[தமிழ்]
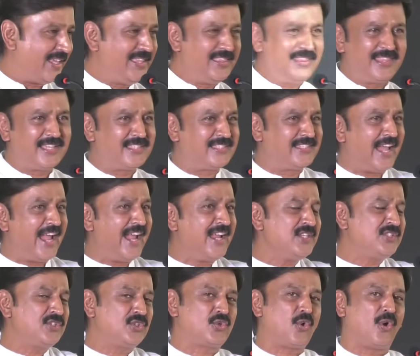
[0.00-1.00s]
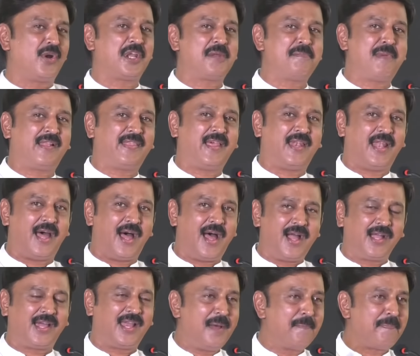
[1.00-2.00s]
இந்த ஜெயண்ட்ஸ் ஷோல்டர் மேலே தான்
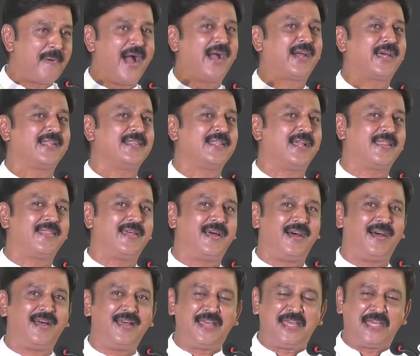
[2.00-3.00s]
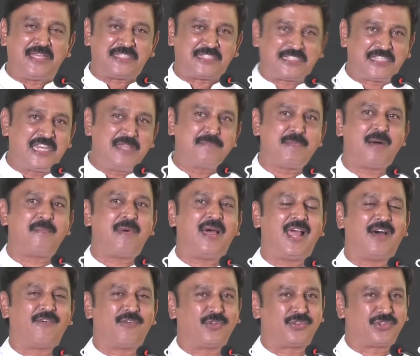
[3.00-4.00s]
நாங்களாம் பார்க்குறதுனால தான் சினிமா
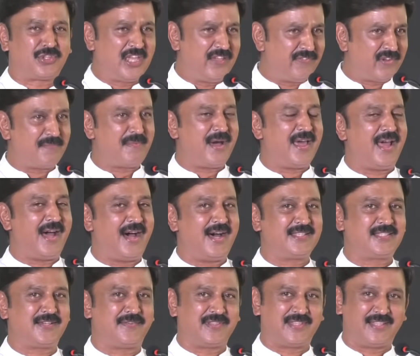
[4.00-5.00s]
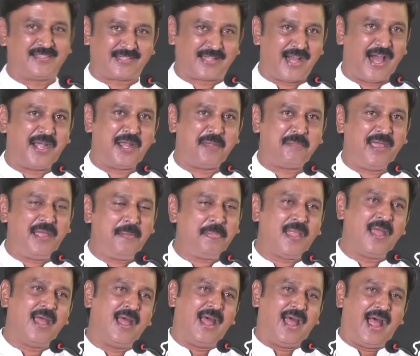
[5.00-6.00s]
மேலே அவ்வளோ தீவிரமான ஆசை வந்தது காரணமே
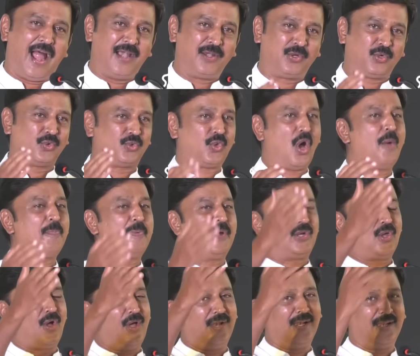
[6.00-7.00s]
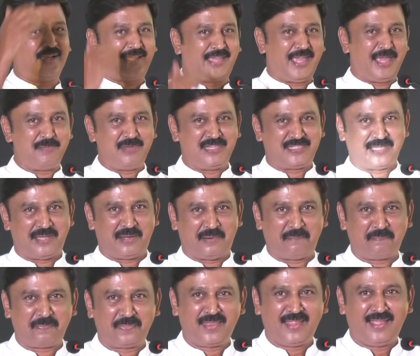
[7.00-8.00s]
அண்ட் டு டாப் இட் ஆல் கேபி சார்
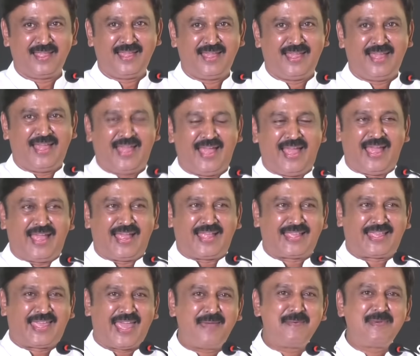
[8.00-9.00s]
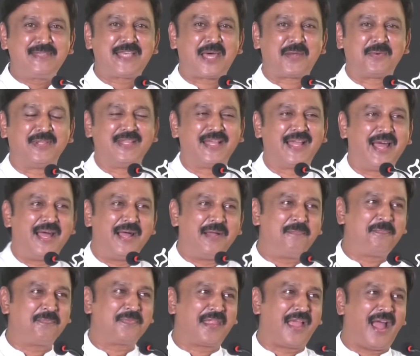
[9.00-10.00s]
கேபி சார் வந்துங்க
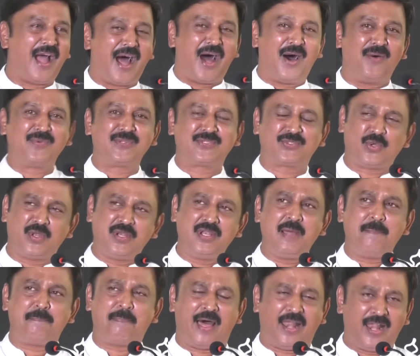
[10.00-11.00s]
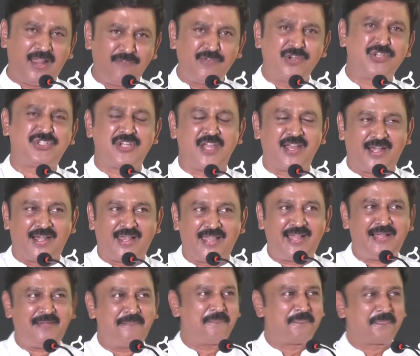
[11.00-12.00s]
அவர் சொன்ன பல
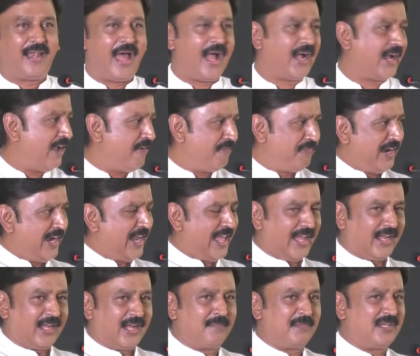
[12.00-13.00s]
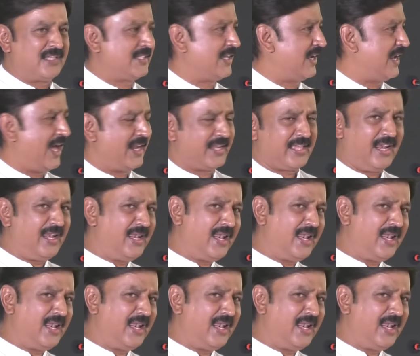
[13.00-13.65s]
விஷயங்களில் நாங்கள் எவ்ரிடே கமல் சார் நான்